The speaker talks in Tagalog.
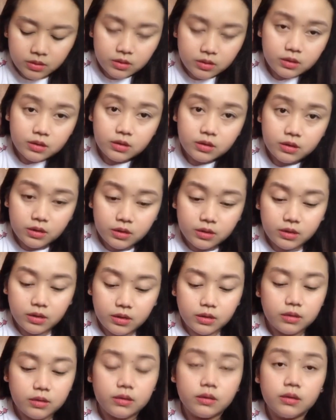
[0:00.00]
And then,
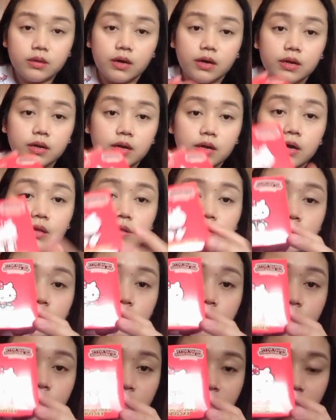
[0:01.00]

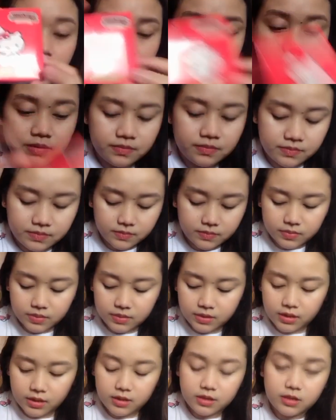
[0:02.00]
another red.
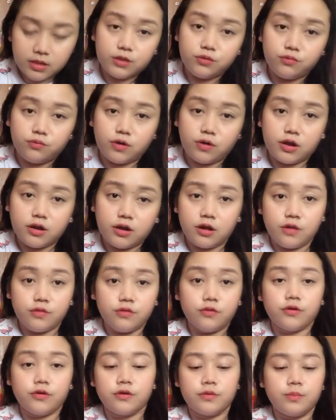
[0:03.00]
And then, yung
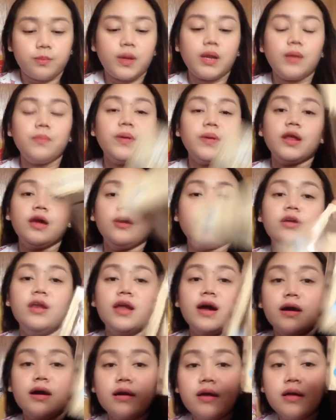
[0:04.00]
another. Pare-pareho
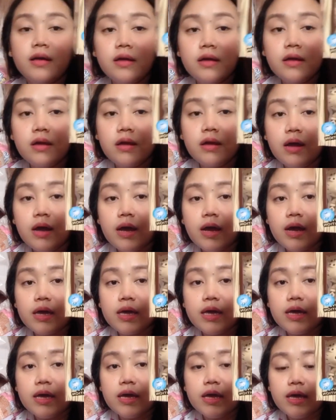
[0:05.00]
lang. Ayan.